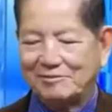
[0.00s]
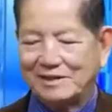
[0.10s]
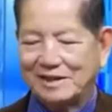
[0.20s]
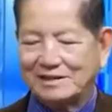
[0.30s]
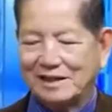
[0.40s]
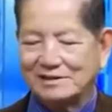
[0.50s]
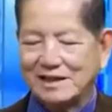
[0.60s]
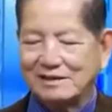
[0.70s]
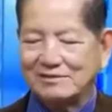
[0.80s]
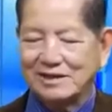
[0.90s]
Bây giờ trở
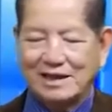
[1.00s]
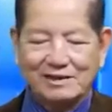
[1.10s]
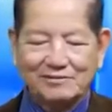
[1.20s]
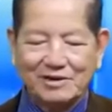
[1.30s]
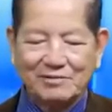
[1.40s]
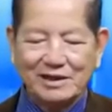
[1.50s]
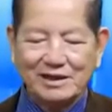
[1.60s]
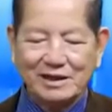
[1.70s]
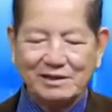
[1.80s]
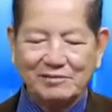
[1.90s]
sang vấn đề về
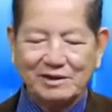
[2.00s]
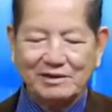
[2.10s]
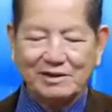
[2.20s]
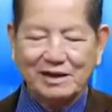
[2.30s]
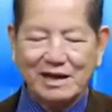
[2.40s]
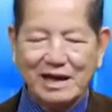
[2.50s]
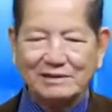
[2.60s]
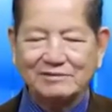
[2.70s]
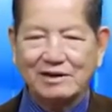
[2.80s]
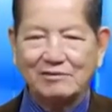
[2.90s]
bên à, bên à,
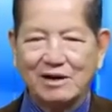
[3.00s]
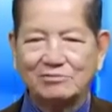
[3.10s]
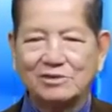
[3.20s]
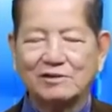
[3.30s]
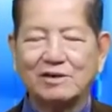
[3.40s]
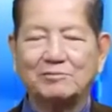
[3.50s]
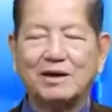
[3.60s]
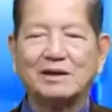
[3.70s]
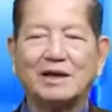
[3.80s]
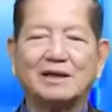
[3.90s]
Anh và Hồng Kông thưa quý vị,
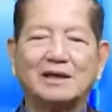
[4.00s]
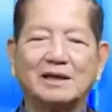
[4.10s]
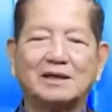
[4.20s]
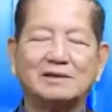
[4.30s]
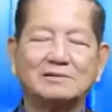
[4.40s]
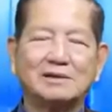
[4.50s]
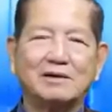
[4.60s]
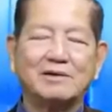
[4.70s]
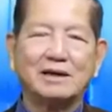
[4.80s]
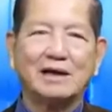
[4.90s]
mới đây đó là chúng
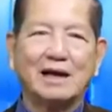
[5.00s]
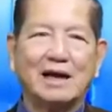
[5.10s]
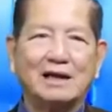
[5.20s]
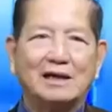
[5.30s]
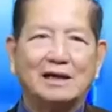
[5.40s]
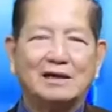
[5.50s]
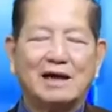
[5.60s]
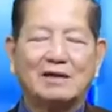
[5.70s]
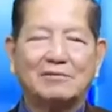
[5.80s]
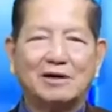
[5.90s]
ta biết rằng là
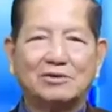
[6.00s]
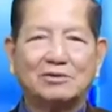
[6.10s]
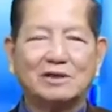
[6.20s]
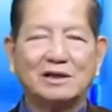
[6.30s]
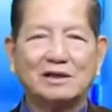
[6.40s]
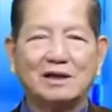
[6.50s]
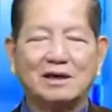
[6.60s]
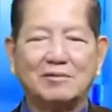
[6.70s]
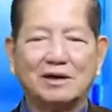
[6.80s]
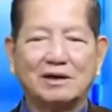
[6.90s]
cái anh mới rút những
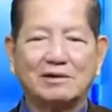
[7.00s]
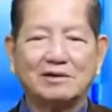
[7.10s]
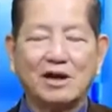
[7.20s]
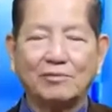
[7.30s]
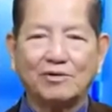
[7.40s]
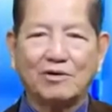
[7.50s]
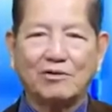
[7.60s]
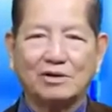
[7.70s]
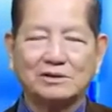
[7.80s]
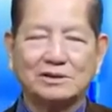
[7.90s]
người mà kêu là top
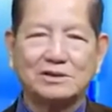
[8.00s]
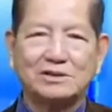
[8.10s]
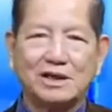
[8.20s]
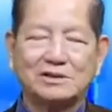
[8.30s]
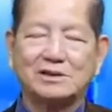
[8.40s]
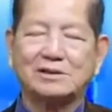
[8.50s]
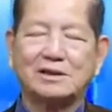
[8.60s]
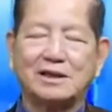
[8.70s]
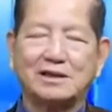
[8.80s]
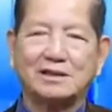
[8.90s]
court judge,
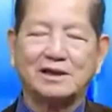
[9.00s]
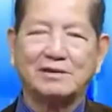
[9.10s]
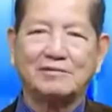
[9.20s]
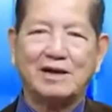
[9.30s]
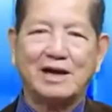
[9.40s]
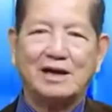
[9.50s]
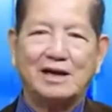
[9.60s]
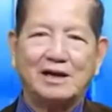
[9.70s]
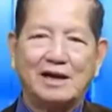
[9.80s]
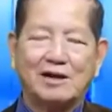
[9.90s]
tức là những người mà
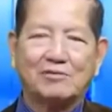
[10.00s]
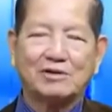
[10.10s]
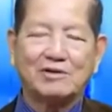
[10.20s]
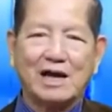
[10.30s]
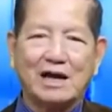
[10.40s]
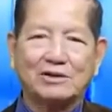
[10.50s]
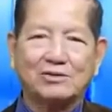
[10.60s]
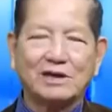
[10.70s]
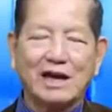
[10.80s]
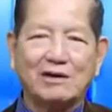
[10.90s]
à, quan tòa
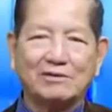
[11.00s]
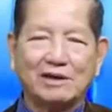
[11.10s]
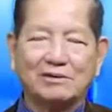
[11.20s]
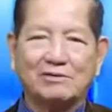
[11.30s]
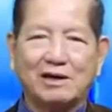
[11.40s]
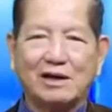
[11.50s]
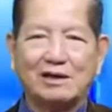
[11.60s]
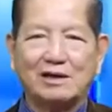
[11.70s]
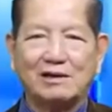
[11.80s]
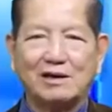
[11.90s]
tối cao nhất
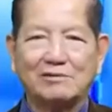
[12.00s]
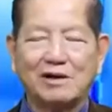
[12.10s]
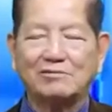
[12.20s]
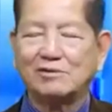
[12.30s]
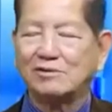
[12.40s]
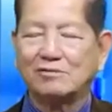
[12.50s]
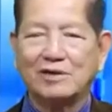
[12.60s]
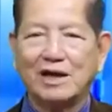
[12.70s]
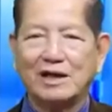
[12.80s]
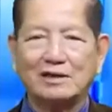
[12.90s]
của à, Hồng Kông
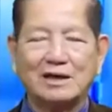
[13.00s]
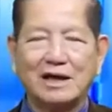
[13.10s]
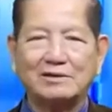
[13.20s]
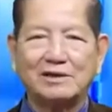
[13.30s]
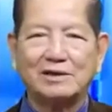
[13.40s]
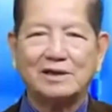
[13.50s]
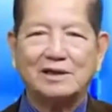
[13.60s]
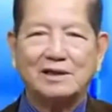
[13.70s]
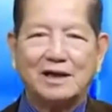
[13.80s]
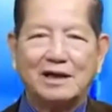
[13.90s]
rút về nước Anh luôn.
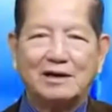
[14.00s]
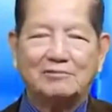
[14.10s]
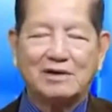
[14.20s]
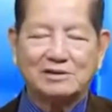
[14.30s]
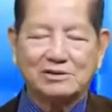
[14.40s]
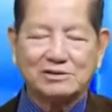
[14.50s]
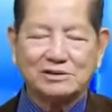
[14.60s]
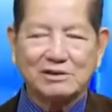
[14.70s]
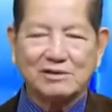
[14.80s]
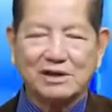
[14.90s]
À, mặc
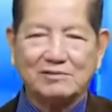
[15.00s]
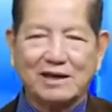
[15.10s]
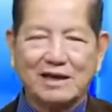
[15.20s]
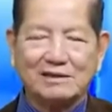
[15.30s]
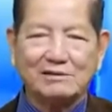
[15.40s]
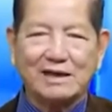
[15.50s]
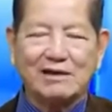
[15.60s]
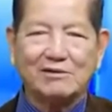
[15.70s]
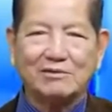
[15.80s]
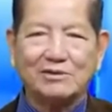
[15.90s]
dù sau khi mà đã giao
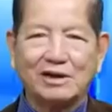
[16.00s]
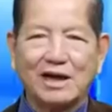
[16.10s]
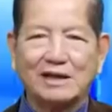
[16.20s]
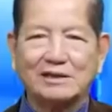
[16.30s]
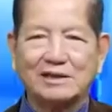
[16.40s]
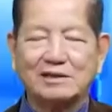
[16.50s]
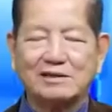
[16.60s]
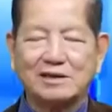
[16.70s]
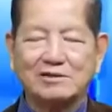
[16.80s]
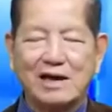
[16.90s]
trả Hồng Kông cho Anh
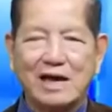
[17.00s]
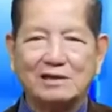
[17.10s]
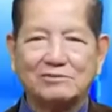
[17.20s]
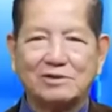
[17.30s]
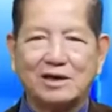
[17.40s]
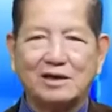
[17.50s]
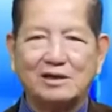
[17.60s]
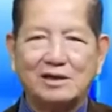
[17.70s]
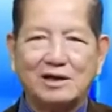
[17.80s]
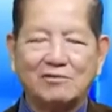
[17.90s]
thì cái tòa án
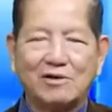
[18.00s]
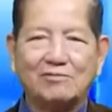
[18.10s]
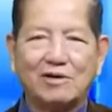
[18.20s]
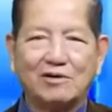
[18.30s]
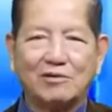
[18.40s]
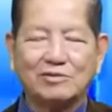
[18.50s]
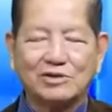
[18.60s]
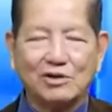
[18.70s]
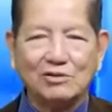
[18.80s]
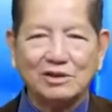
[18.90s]
của Hồng Kông vẫn còn
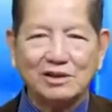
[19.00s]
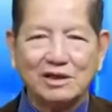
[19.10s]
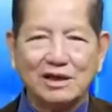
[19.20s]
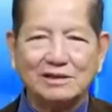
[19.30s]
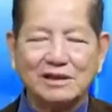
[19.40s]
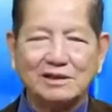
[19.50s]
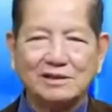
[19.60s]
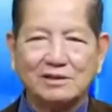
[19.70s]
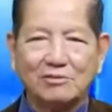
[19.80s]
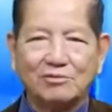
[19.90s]
một số những người ở
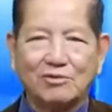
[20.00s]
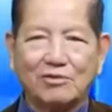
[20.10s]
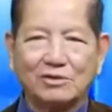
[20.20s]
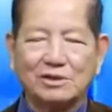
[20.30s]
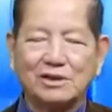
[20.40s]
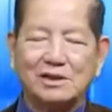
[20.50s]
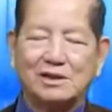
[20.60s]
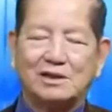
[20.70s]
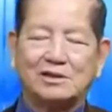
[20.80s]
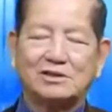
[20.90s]
trên top court
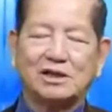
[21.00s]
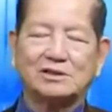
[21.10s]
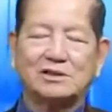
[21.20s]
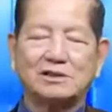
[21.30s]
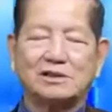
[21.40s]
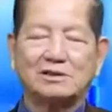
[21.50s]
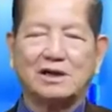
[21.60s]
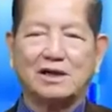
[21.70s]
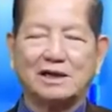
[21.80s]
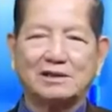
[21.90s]
judge, tức là
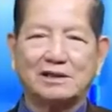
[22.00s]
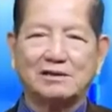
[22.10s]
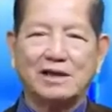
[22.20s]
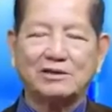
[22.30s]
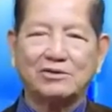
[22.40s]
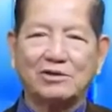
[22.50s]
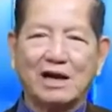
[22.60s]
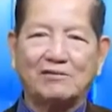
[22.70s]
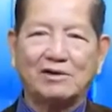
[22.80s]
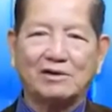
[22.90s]
những người ở trên tòa án
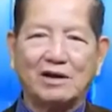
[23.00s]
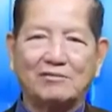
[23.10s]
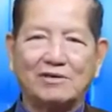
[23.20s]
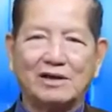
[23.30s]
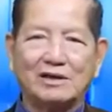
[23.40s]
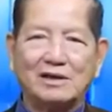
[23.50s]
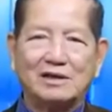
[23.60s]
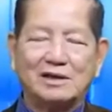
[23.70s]
tối cao vẫn còn làm việc.